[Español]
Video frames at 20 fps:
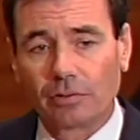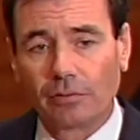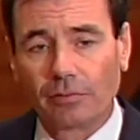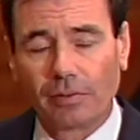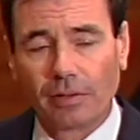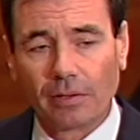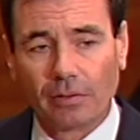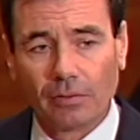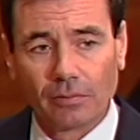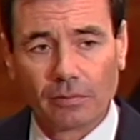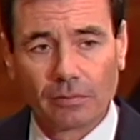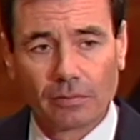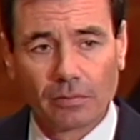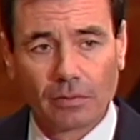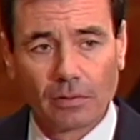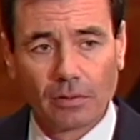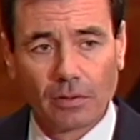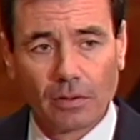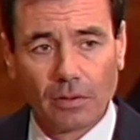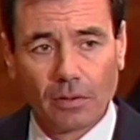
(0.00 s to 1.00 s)
porque usted
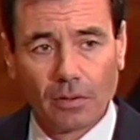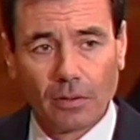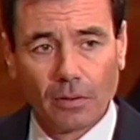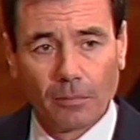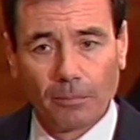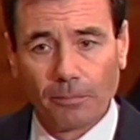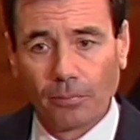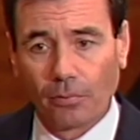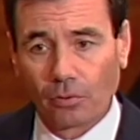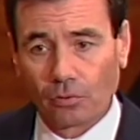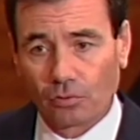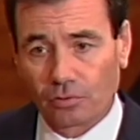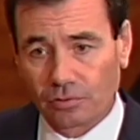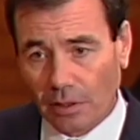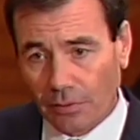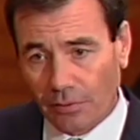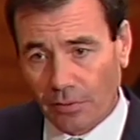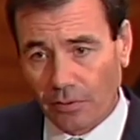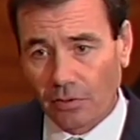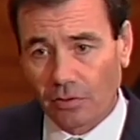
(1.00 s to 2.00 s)
y yo estamos aquí
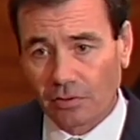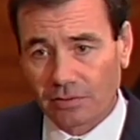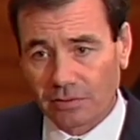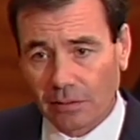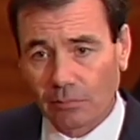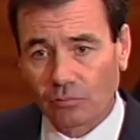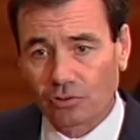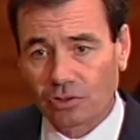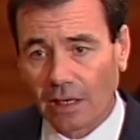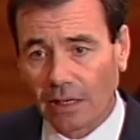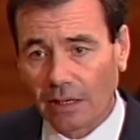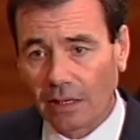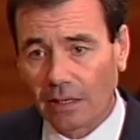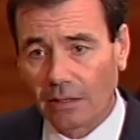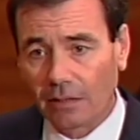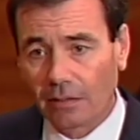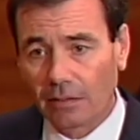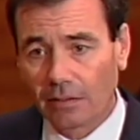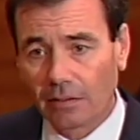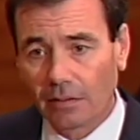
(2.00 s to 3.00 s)
para
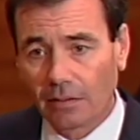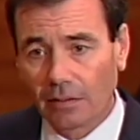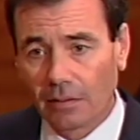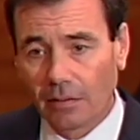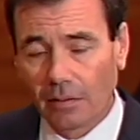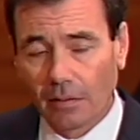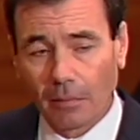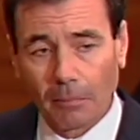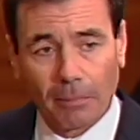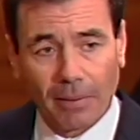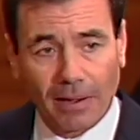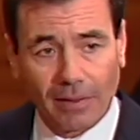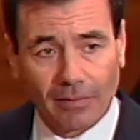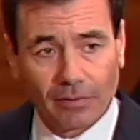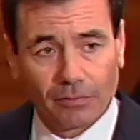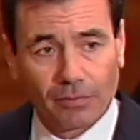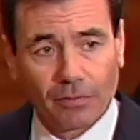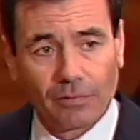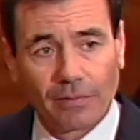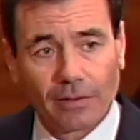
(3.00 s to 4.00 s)
defender los intereses de los
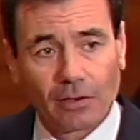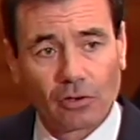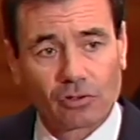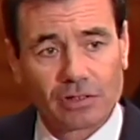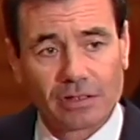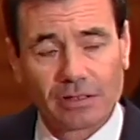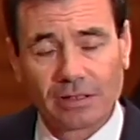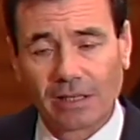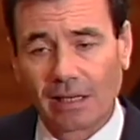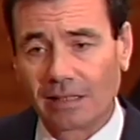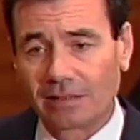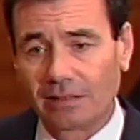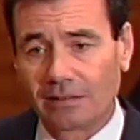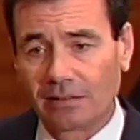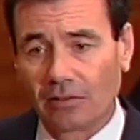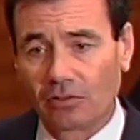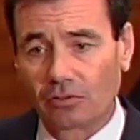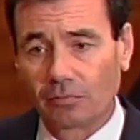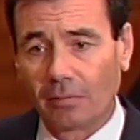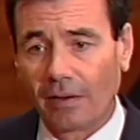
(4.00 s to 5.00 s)
madrileños,
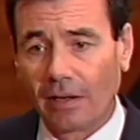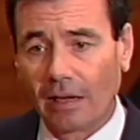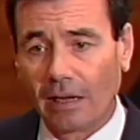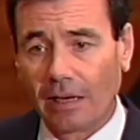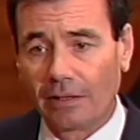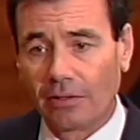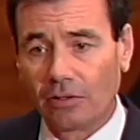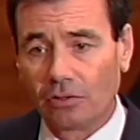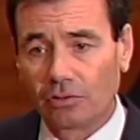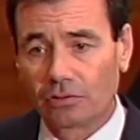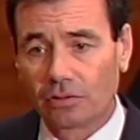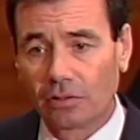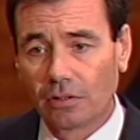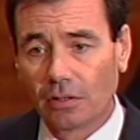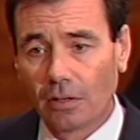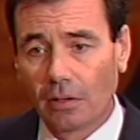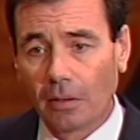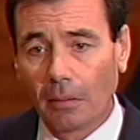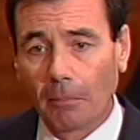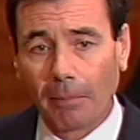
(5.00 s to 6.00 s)
para mejorar la vida
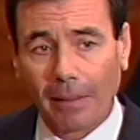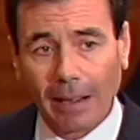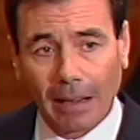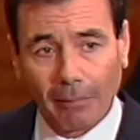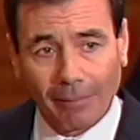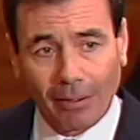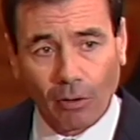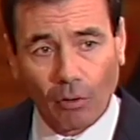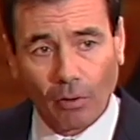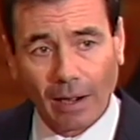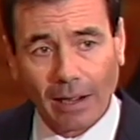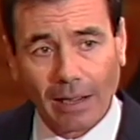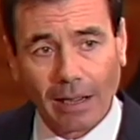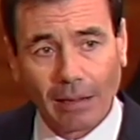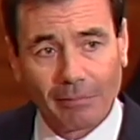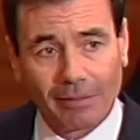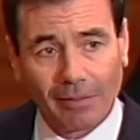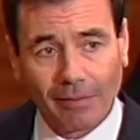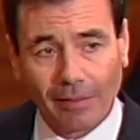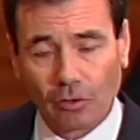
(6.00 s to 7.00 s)
de los madrileños.
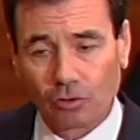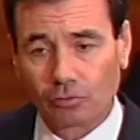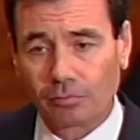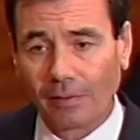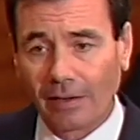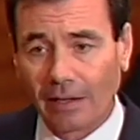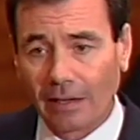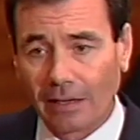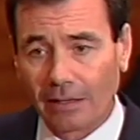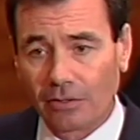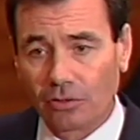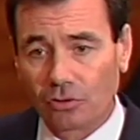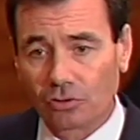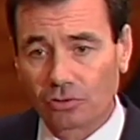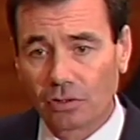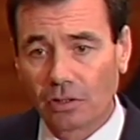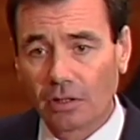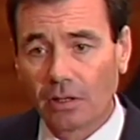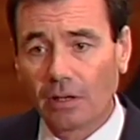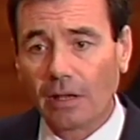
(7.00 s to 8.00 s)
Y mejorar la vida de
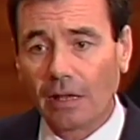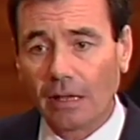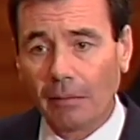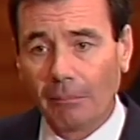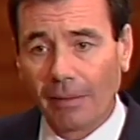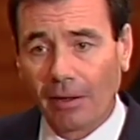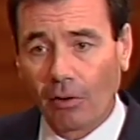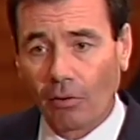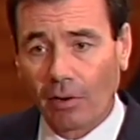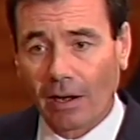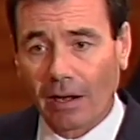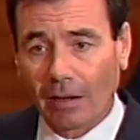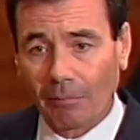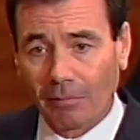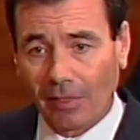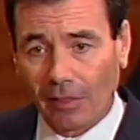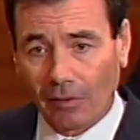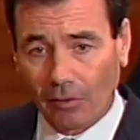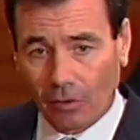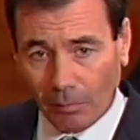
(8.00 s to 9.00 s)
los madrileños
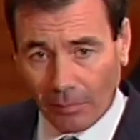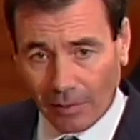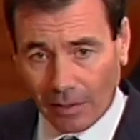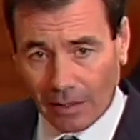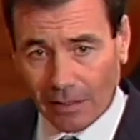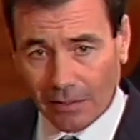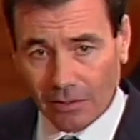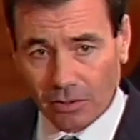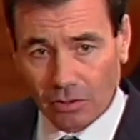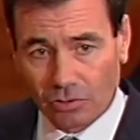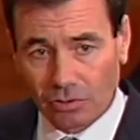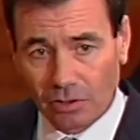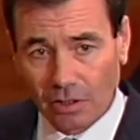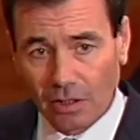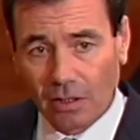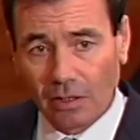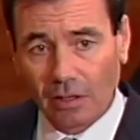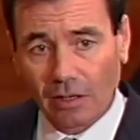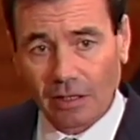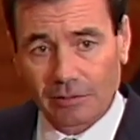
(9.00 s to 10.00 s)
es poner en marcha
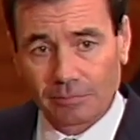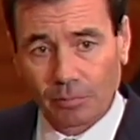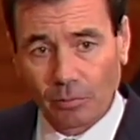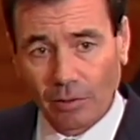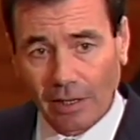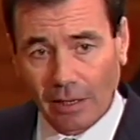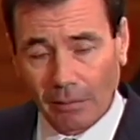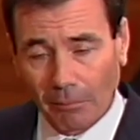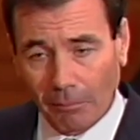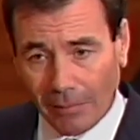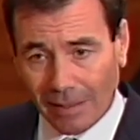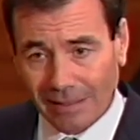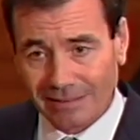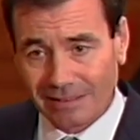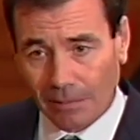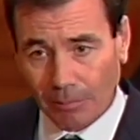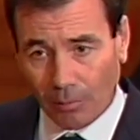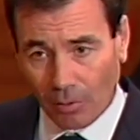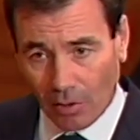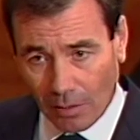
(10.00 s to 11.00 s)
programas como el que ayer
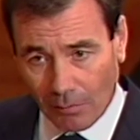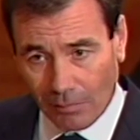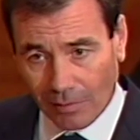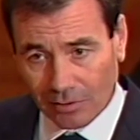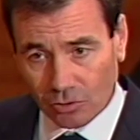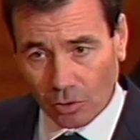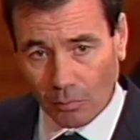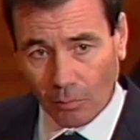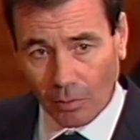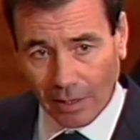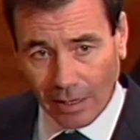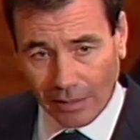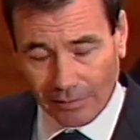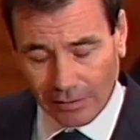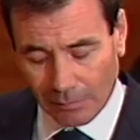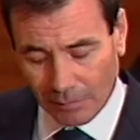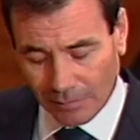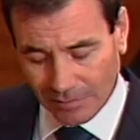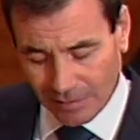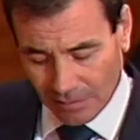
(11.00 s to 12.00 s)
presentamos los socialistas.
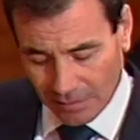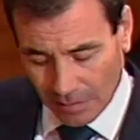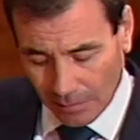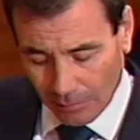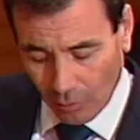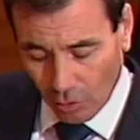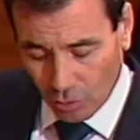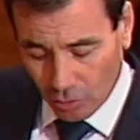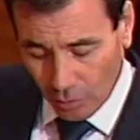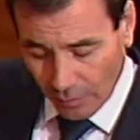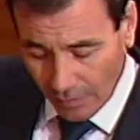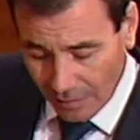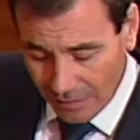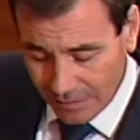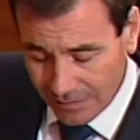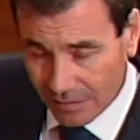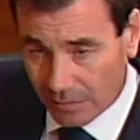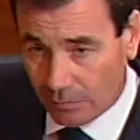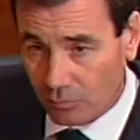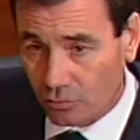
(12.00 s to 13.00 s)
Muchas gracias, señoría.
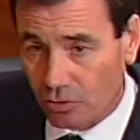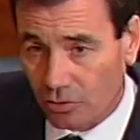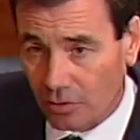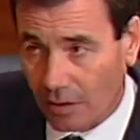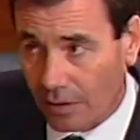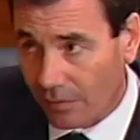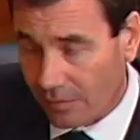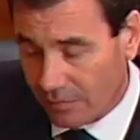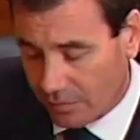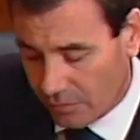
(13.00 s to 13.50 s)
Muchas